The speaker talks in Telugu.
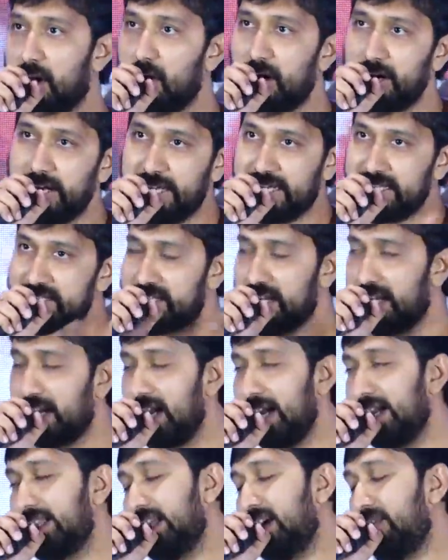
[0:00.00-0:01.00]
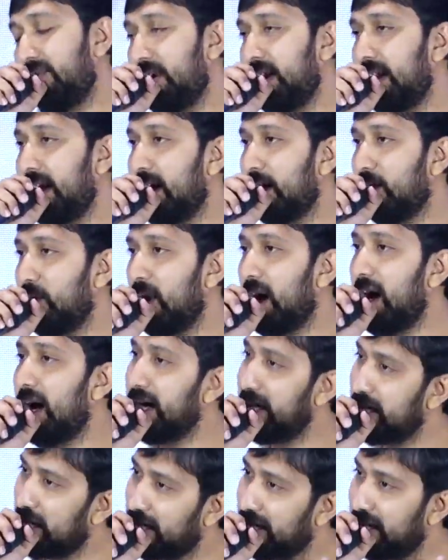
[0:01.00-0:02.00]
ఆడియన్స్ ఎలా అయితే ఫీల్ అయ్యారో
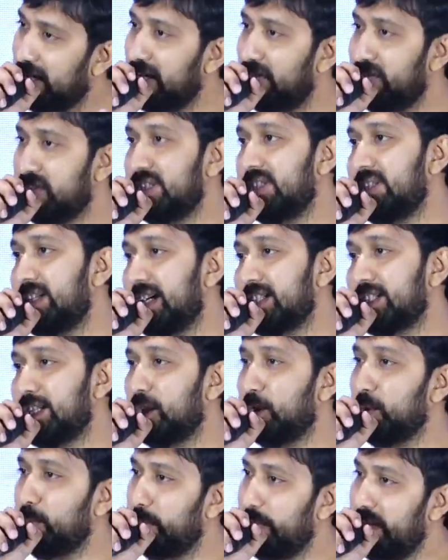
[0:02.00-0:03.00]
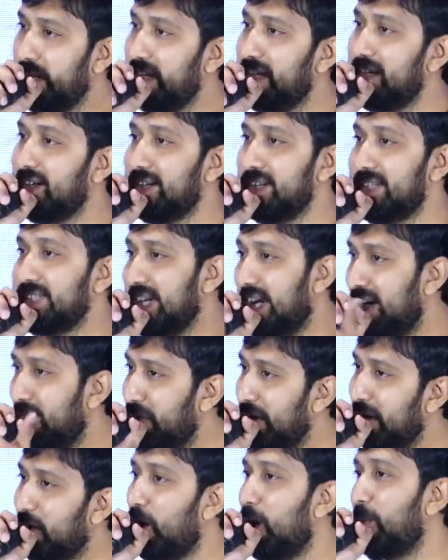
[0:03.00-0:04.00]
ఆయన అలానే విజిల్ చేస్తారు మీ
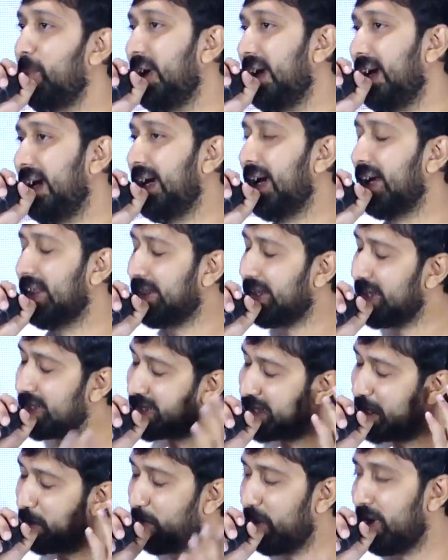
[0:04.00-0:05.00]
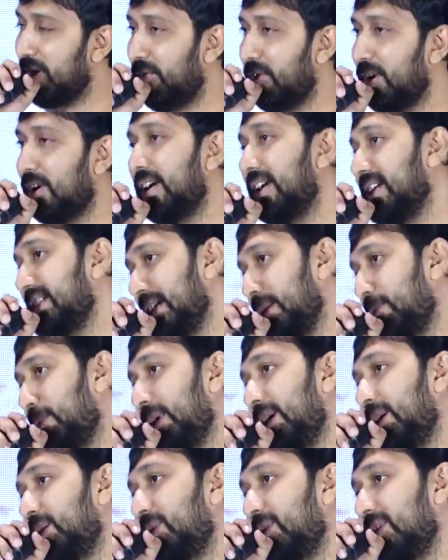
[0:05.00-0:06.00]
సెల్ఫీ కామెడీకి ఎంతసేపు నవ్వారో నేను
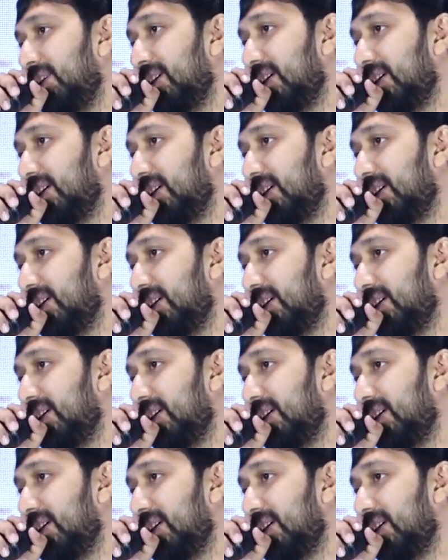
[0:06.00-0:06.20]
చెప్పలేను